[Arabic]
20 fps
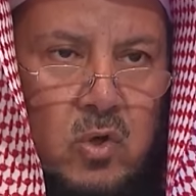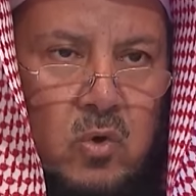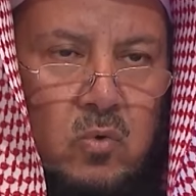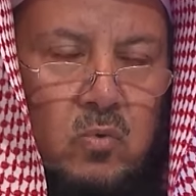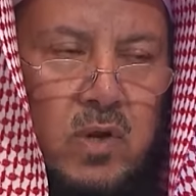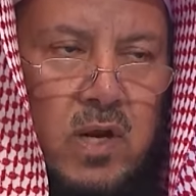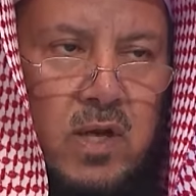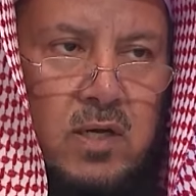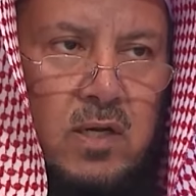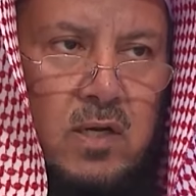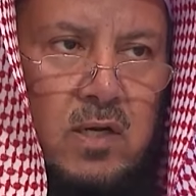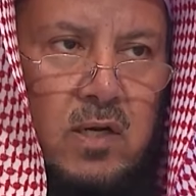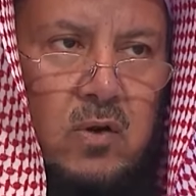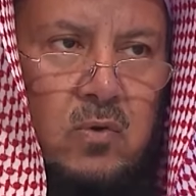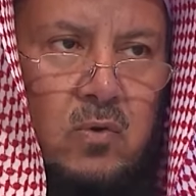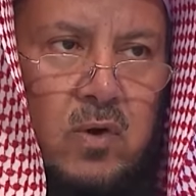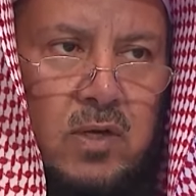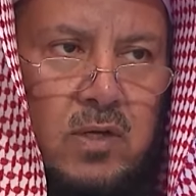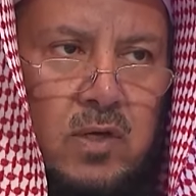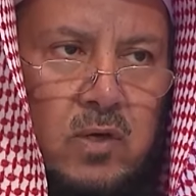ولكن
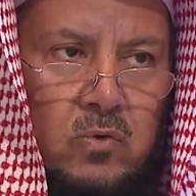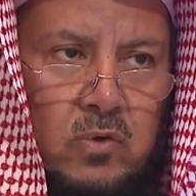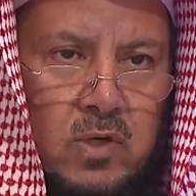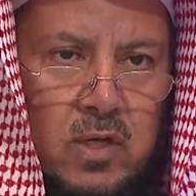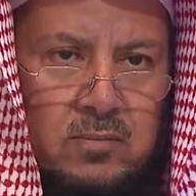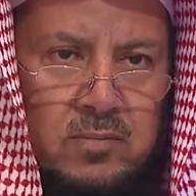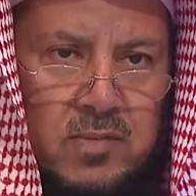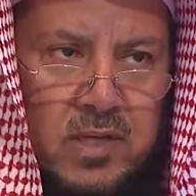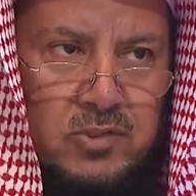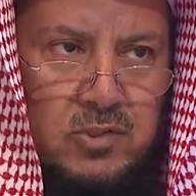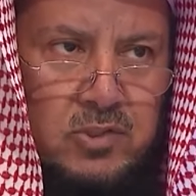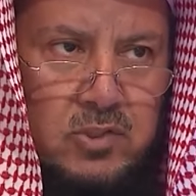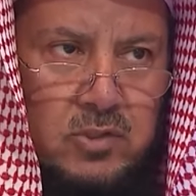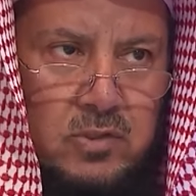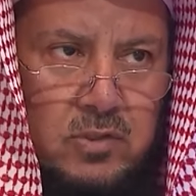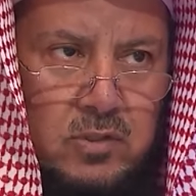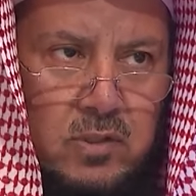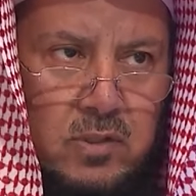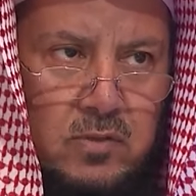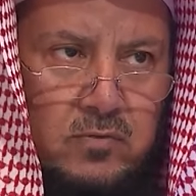لو أنه لم
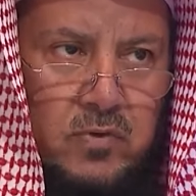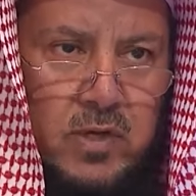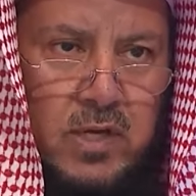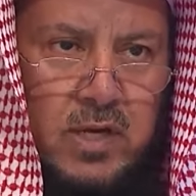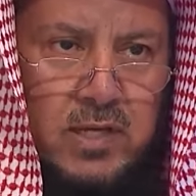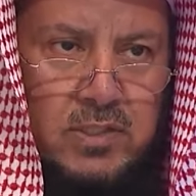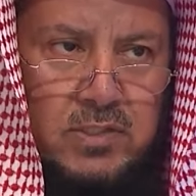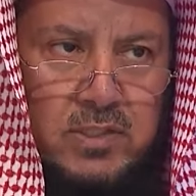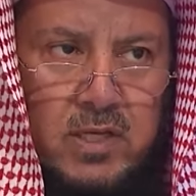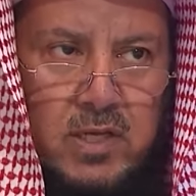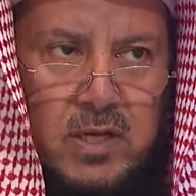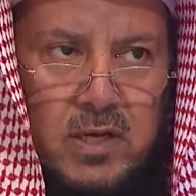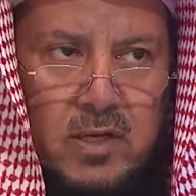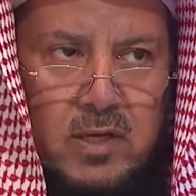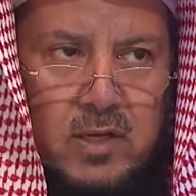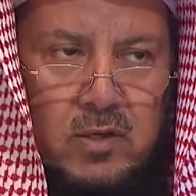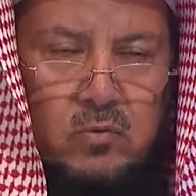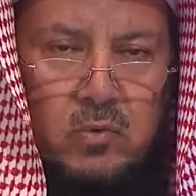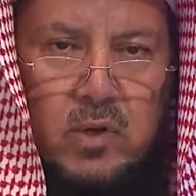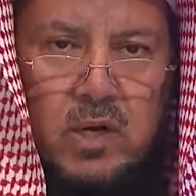يسجد فلا شيء
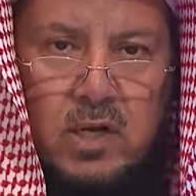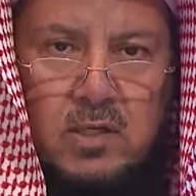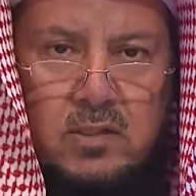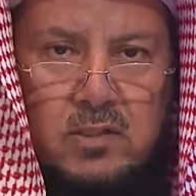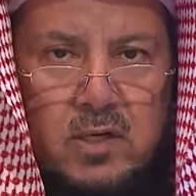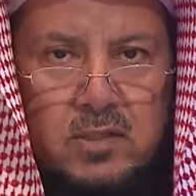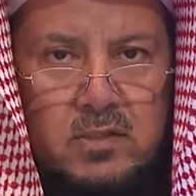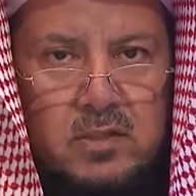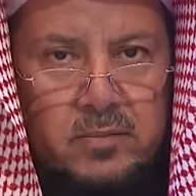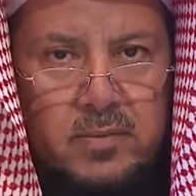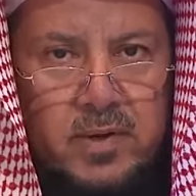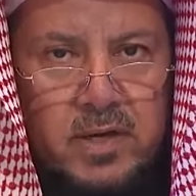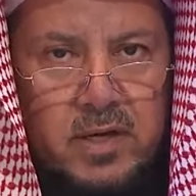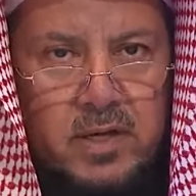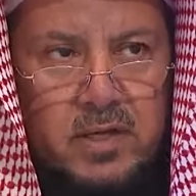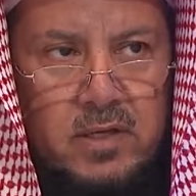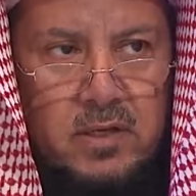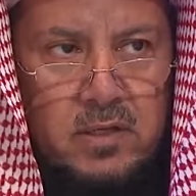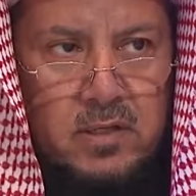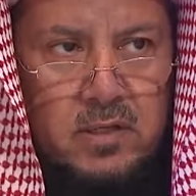عليه ولا يترتب
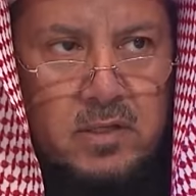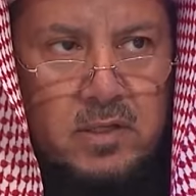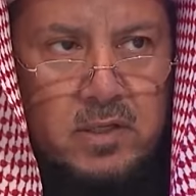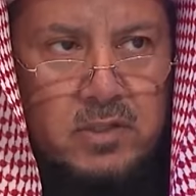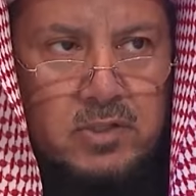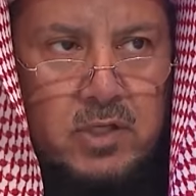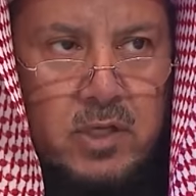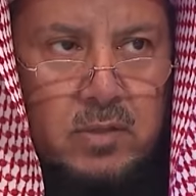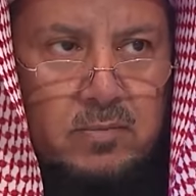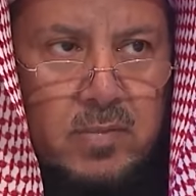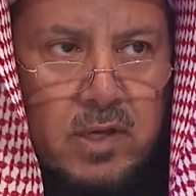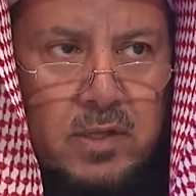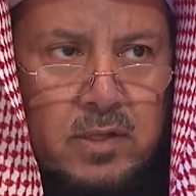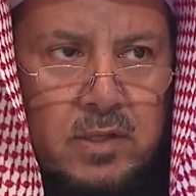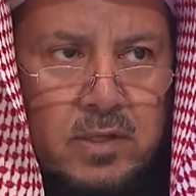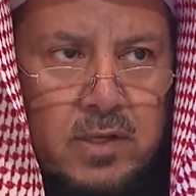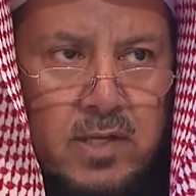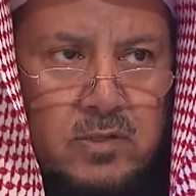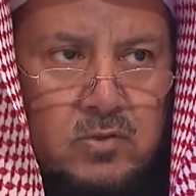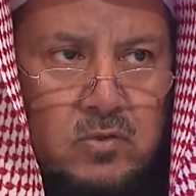عليه شيء بعض
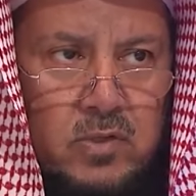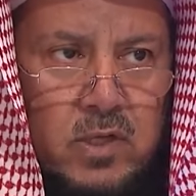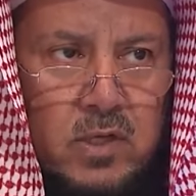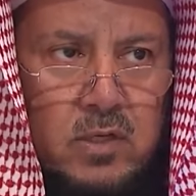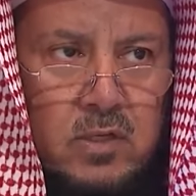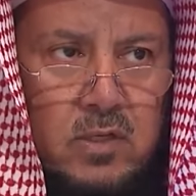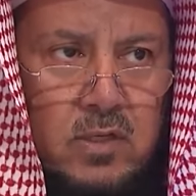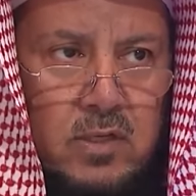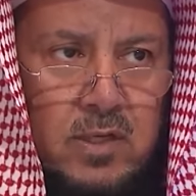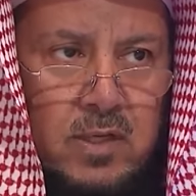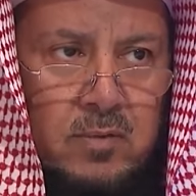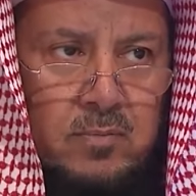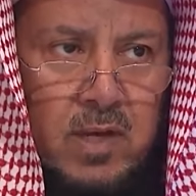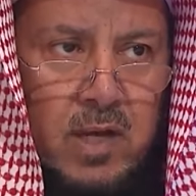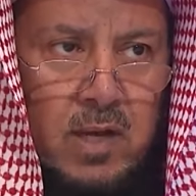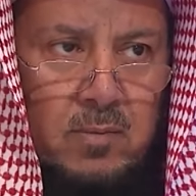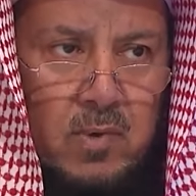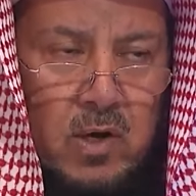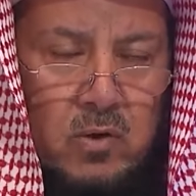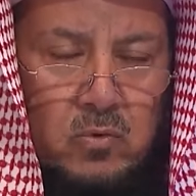الناس يذكر
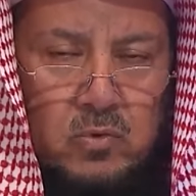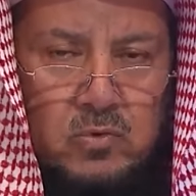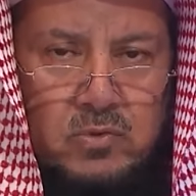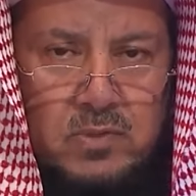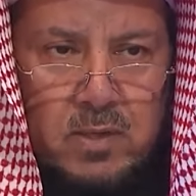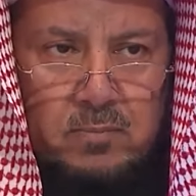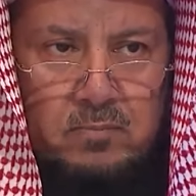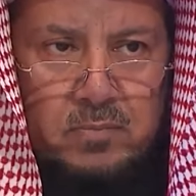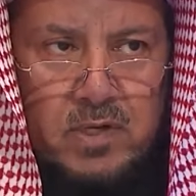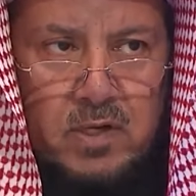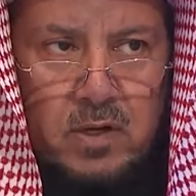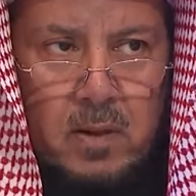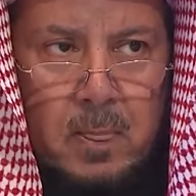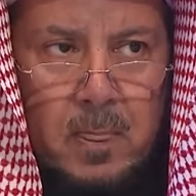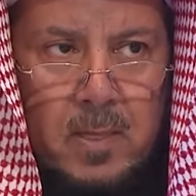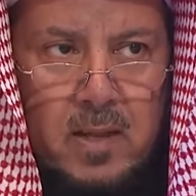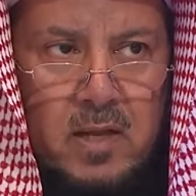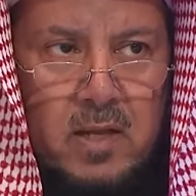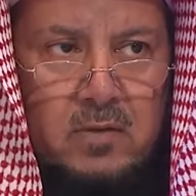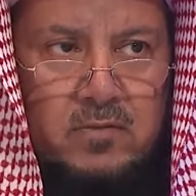الإمام أو يسبح
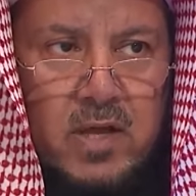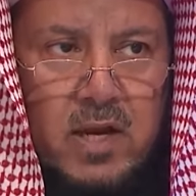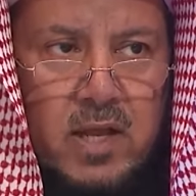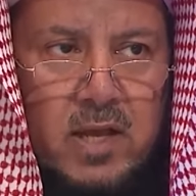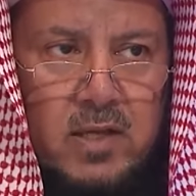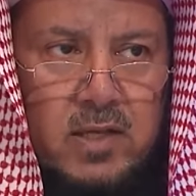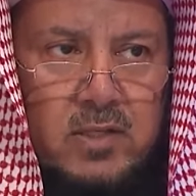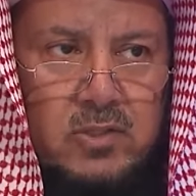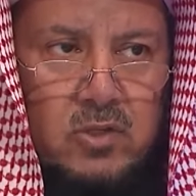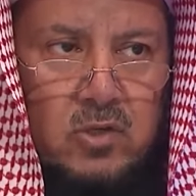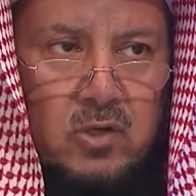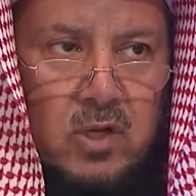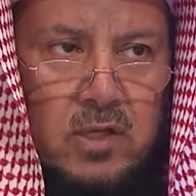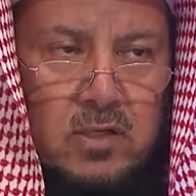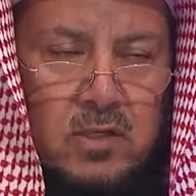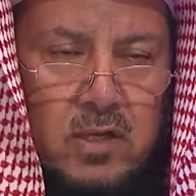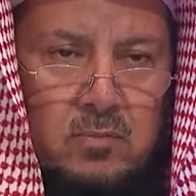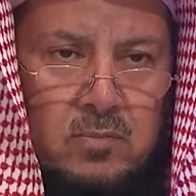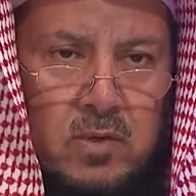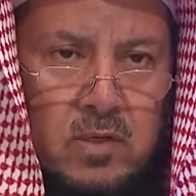فلا يصلح
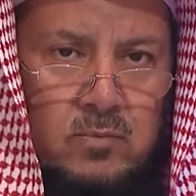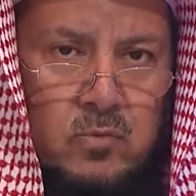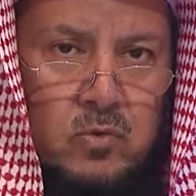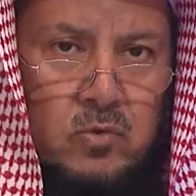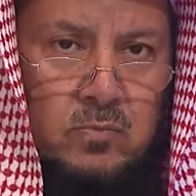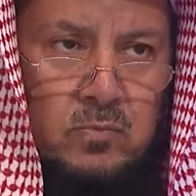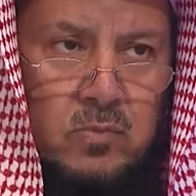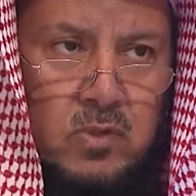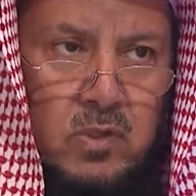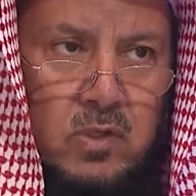أن المأموم